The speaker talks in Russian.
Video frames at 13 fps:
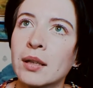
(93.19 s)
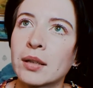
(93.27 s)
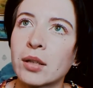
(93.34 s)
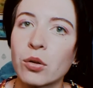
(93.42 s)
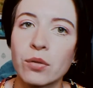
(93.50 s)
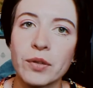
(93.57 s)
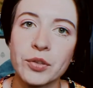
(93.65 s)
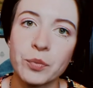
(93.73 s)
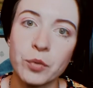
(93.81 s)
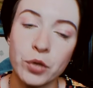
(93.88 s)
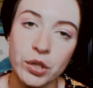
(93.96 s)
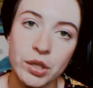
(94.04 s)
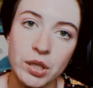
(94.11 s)
такой
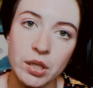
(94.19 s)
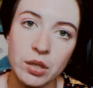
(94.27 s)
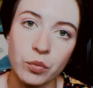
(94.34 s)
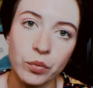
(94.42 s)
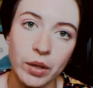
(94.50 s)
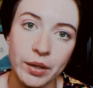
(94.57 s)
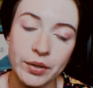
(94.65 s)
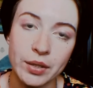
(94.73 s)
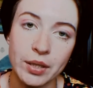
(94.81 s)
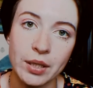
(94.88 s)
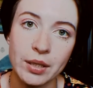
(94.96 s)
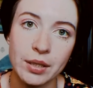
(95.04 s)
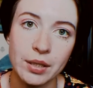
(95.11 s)
возможности у нас
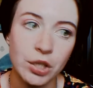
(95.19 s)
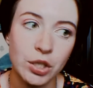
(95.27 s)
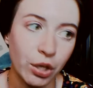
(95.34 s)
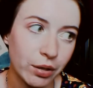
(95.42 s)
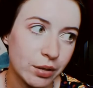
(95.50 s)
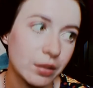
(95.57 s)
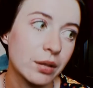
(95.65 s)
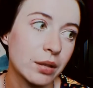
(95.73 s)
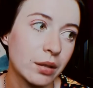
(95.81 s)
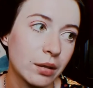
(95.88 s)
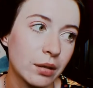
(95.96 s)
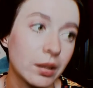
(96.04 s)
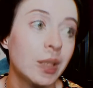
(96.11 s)
сейчас
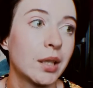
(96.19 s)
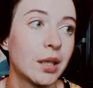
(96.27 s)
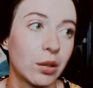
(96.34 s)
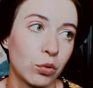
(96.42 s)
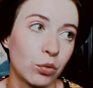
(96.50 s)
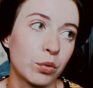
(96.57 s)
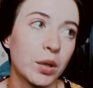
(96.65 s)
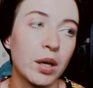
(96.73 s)
нету.